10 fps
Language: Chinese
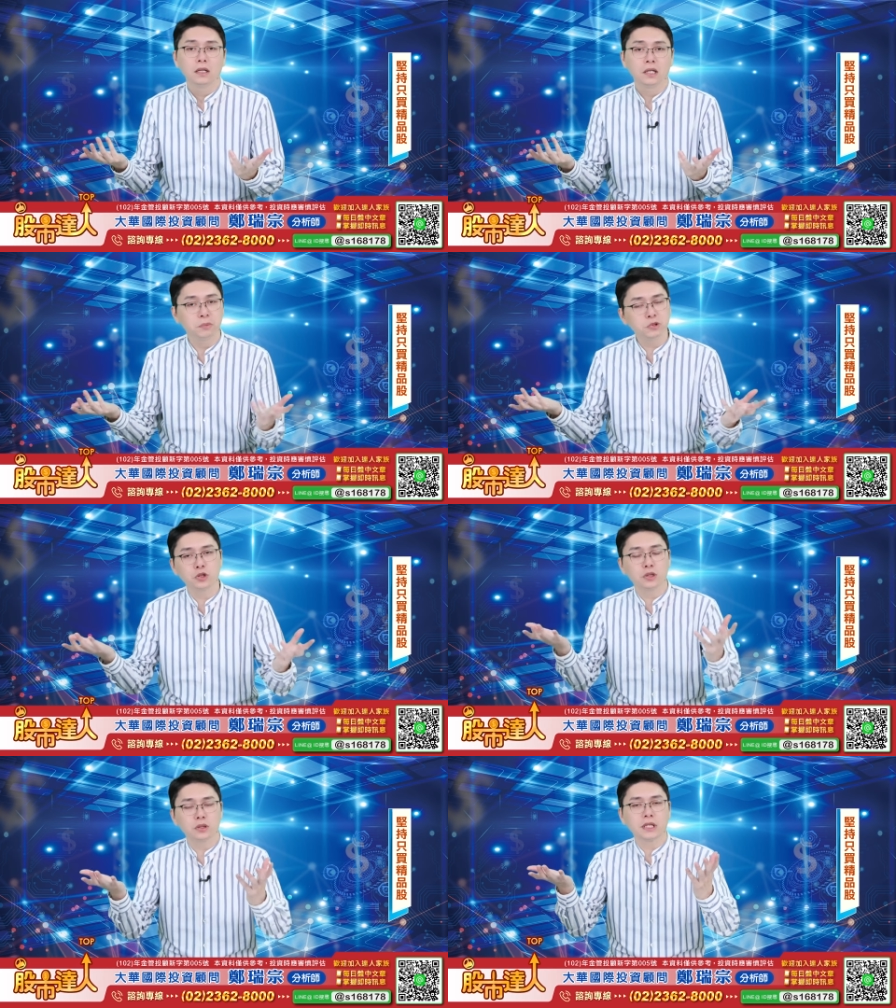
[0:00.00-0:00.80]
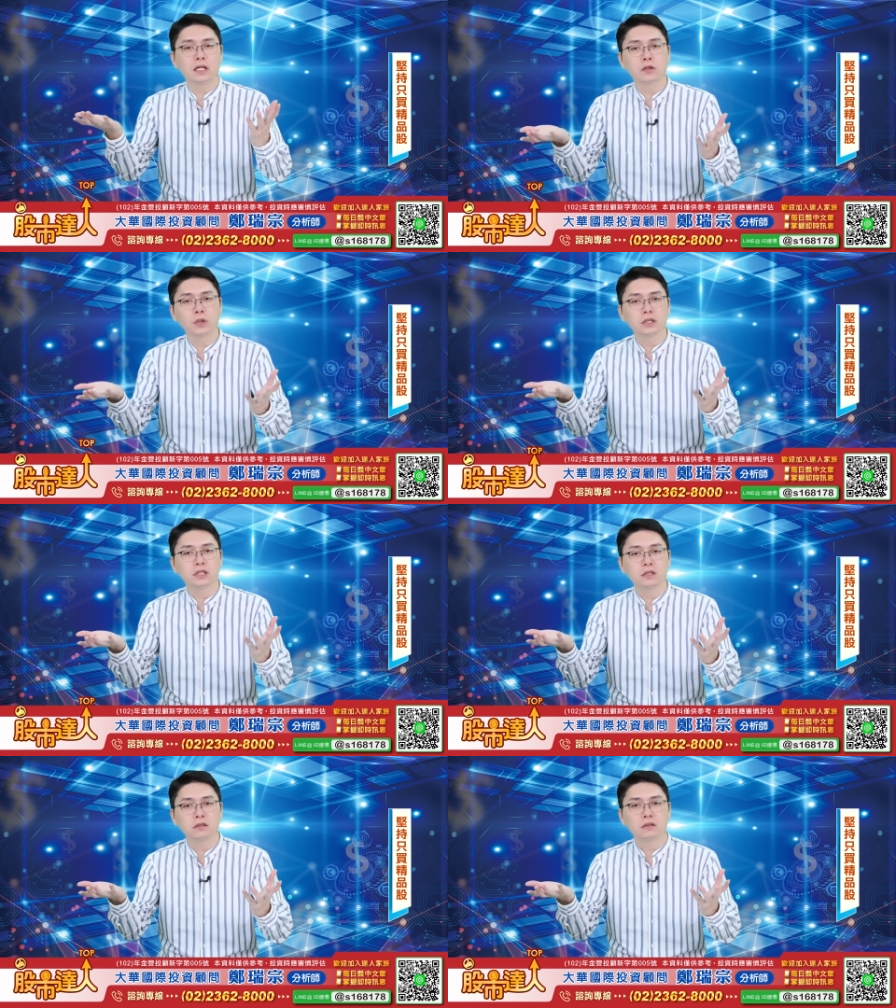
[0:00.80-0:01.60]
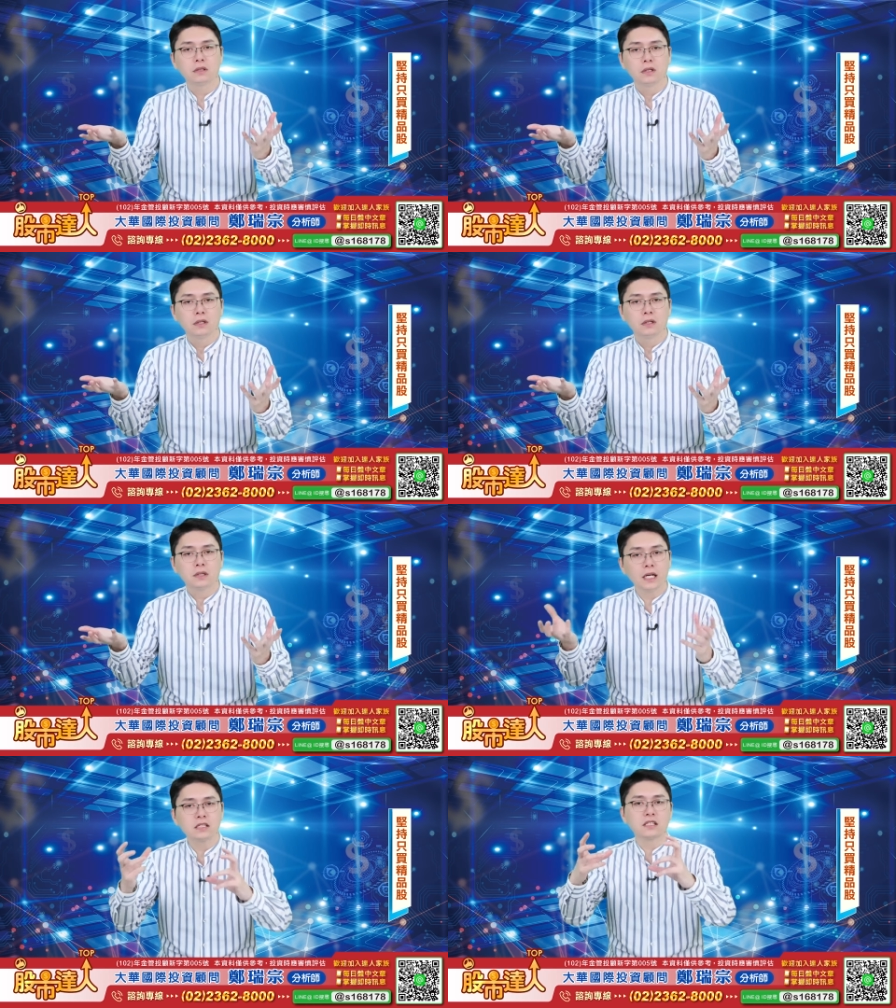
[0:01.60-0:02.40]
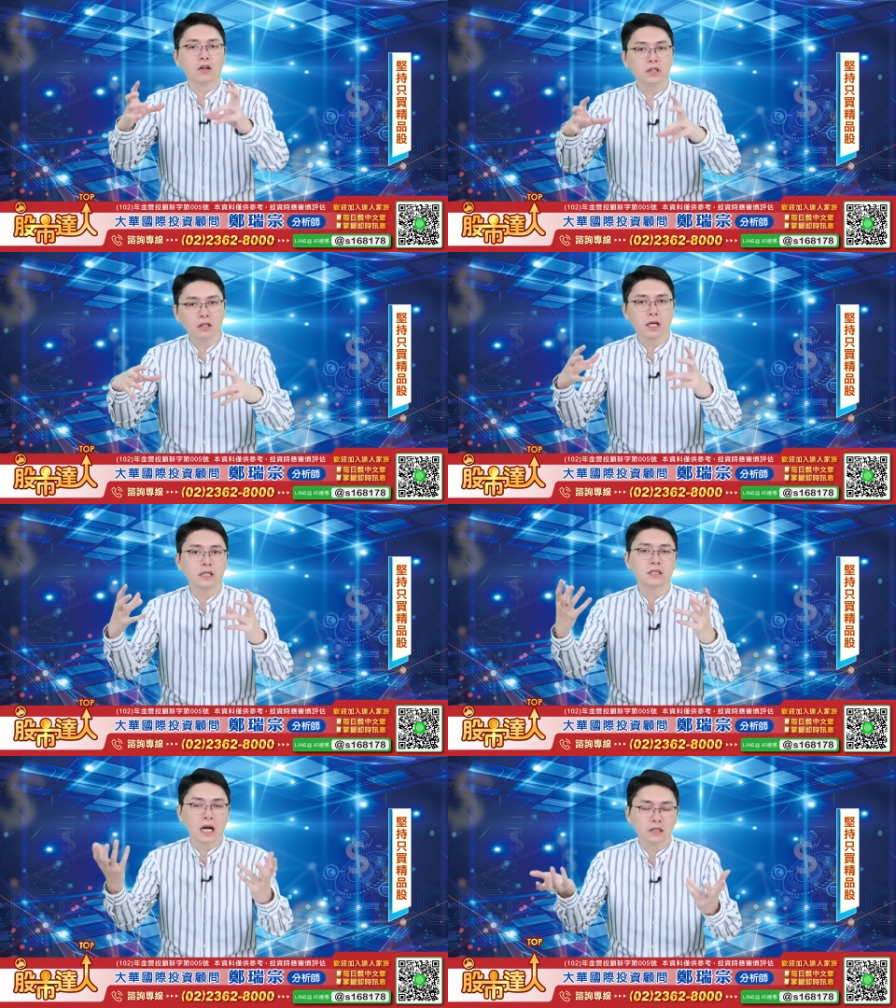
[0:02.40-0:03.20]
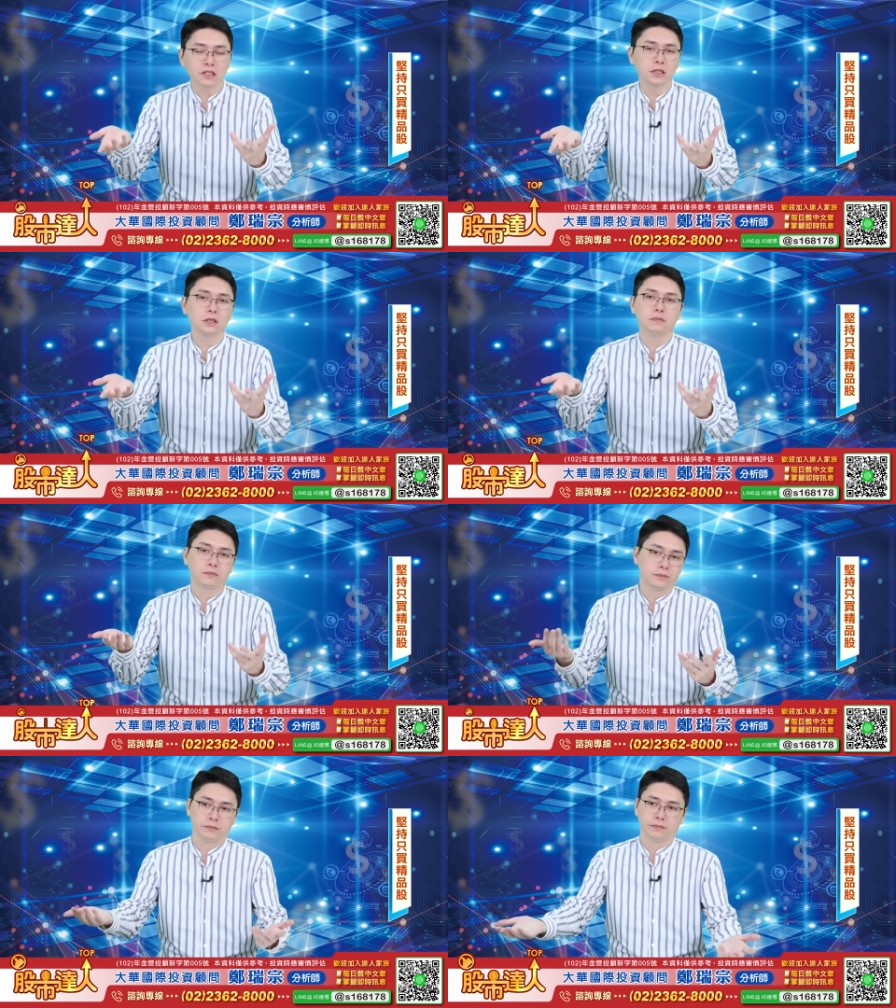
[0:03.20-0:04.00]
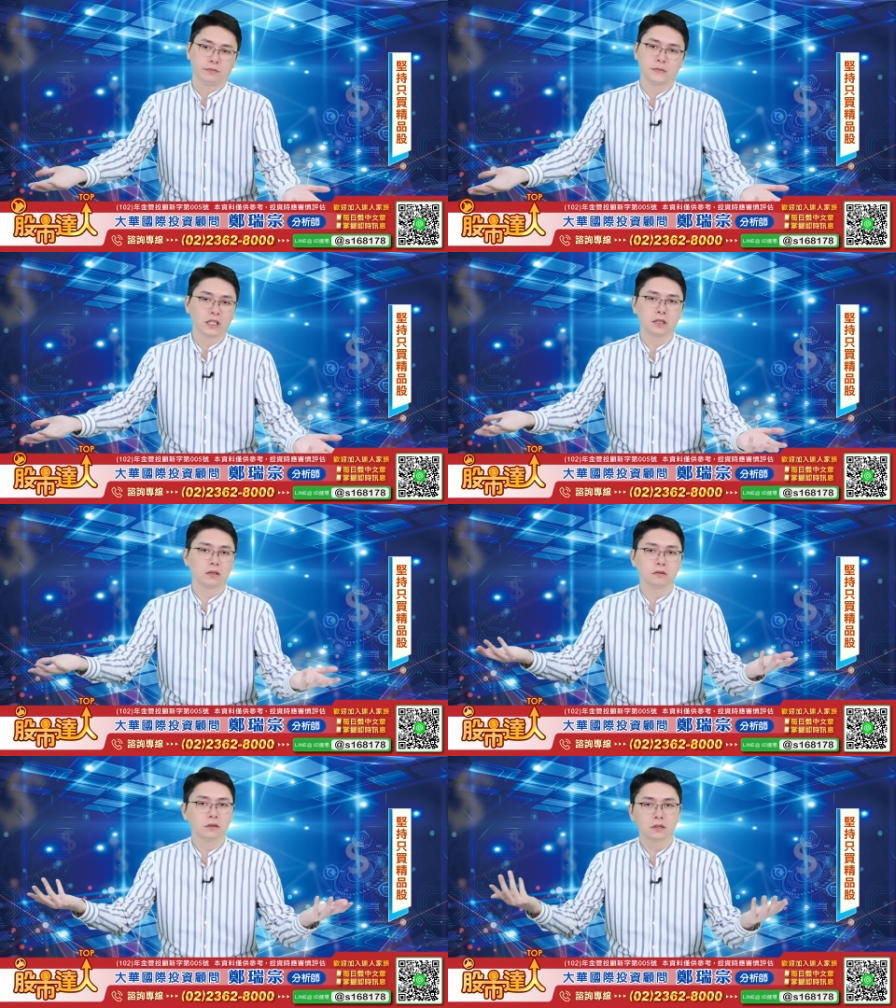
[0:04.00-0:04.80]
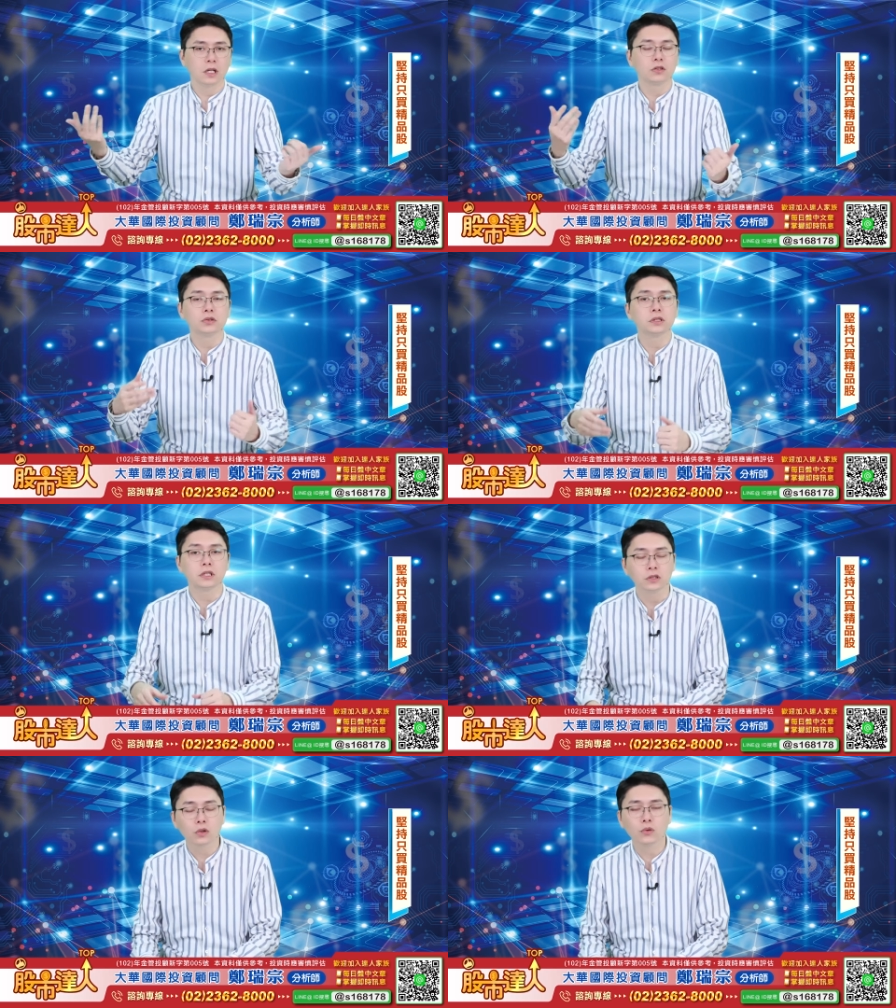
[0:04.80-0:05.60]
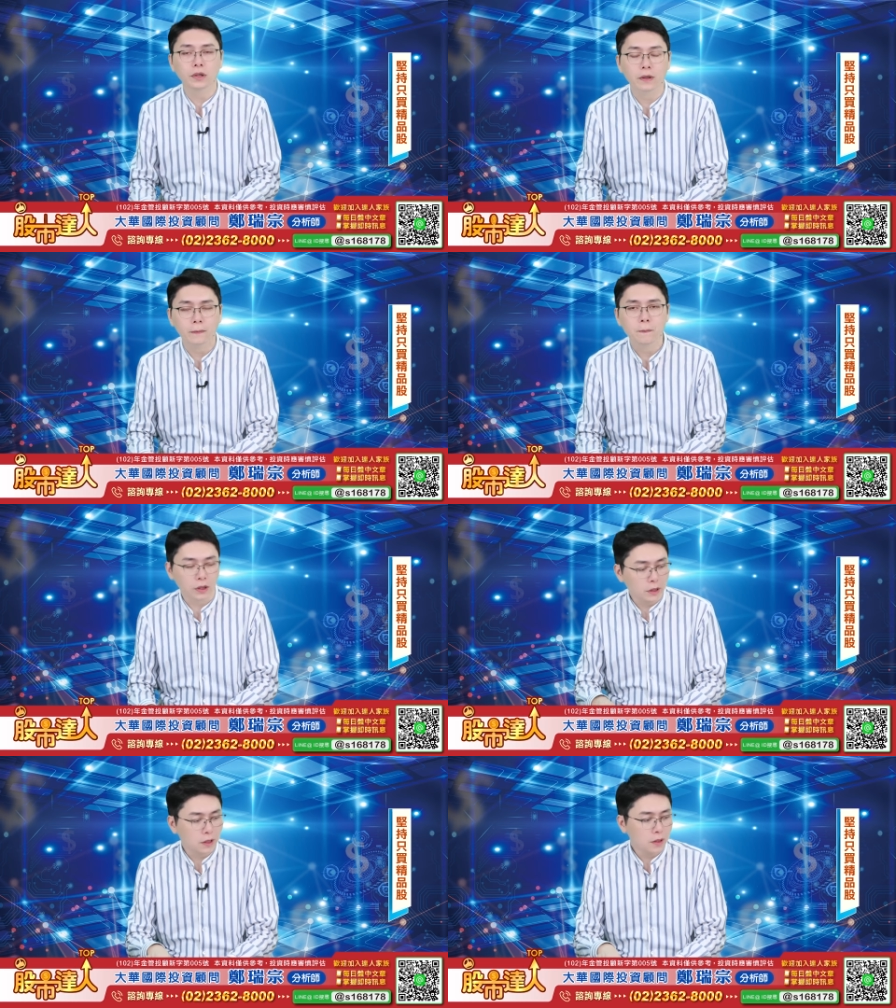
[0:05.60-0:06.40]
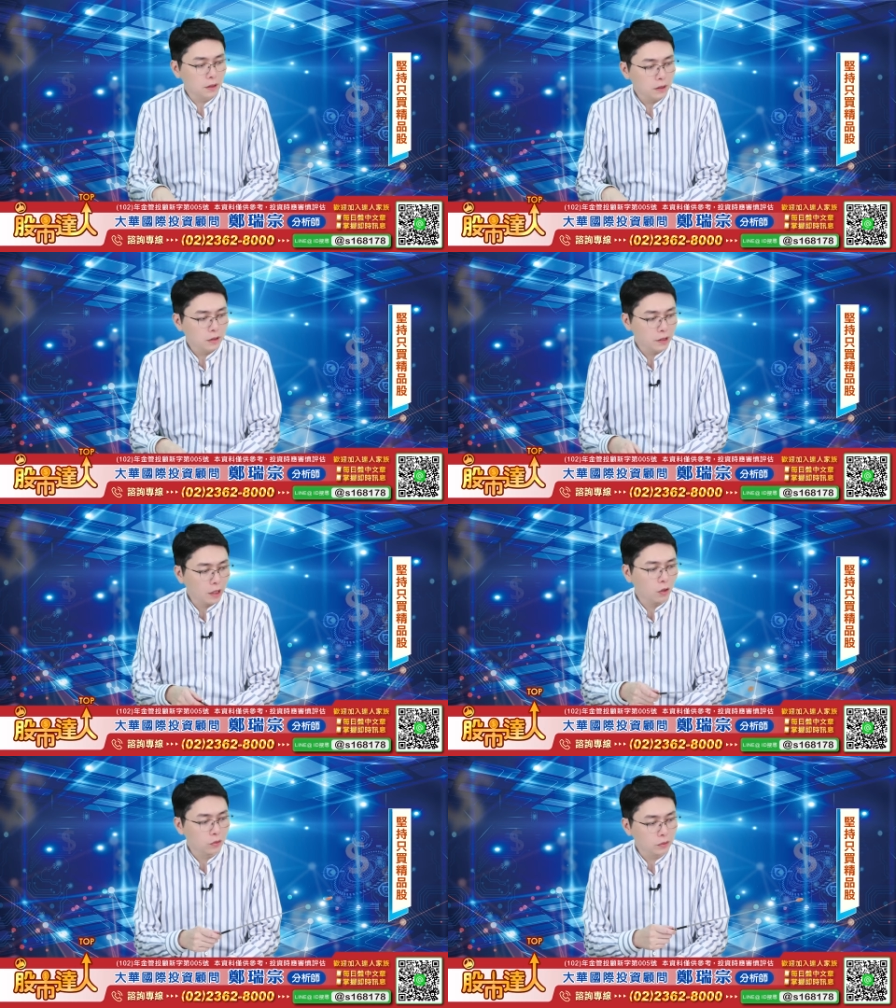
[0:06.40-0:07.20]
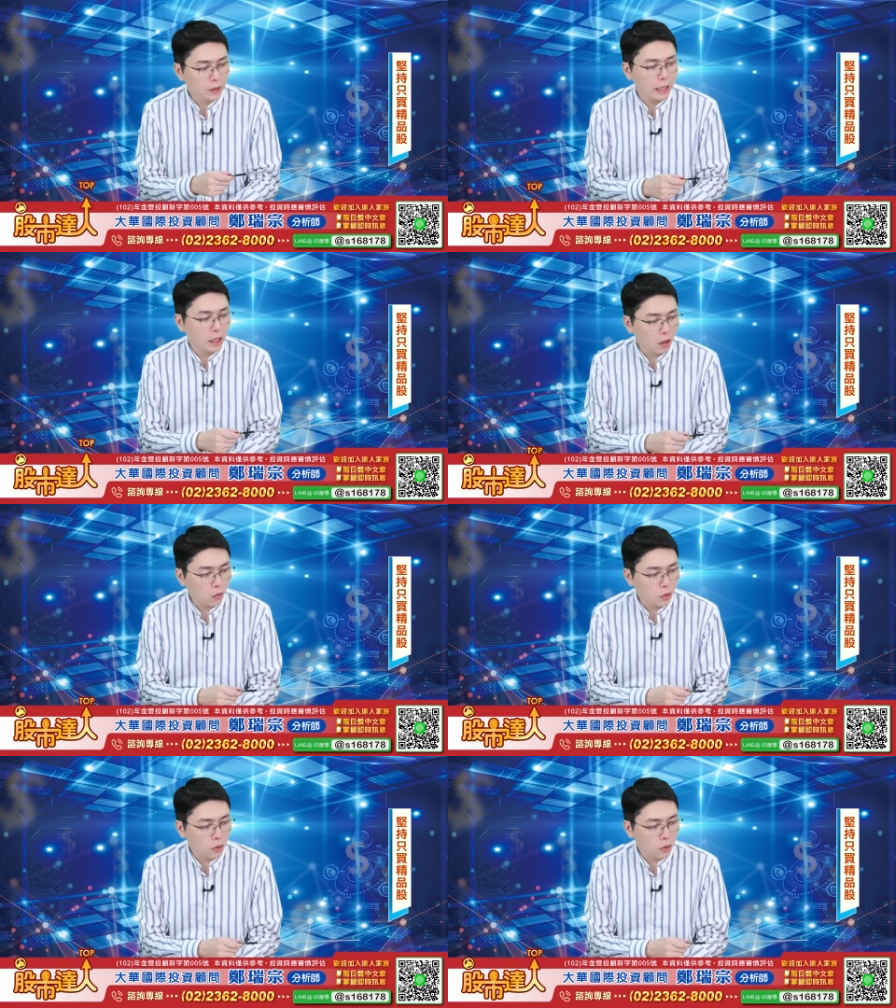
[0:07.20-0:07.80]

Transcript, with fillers: 你不解决散热问题，它一烧掉，它一宕机，整个制造中心可能就毁了。所以呢，电容耐高